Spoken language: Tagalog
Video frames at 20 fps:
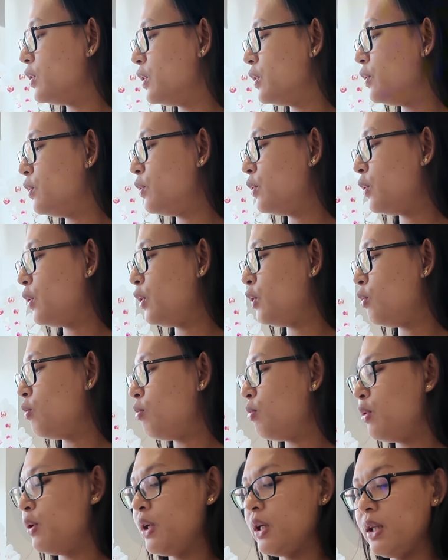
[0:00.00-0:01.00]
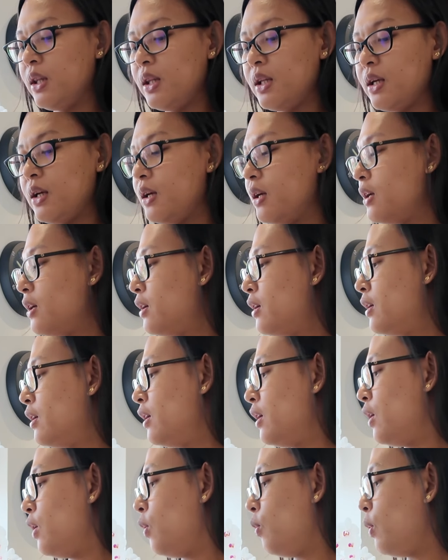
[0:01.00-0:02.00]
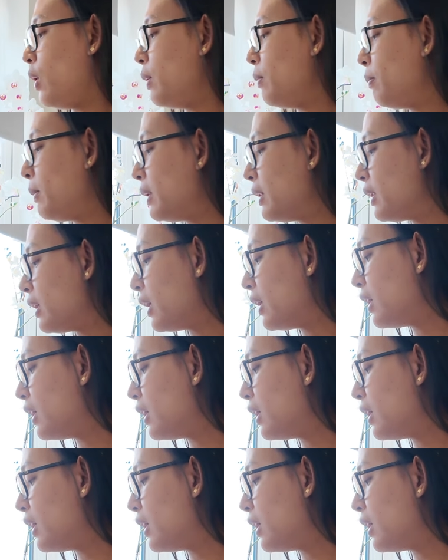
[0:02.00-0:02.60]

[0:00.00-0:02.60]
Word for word: siguro yung puyat na one month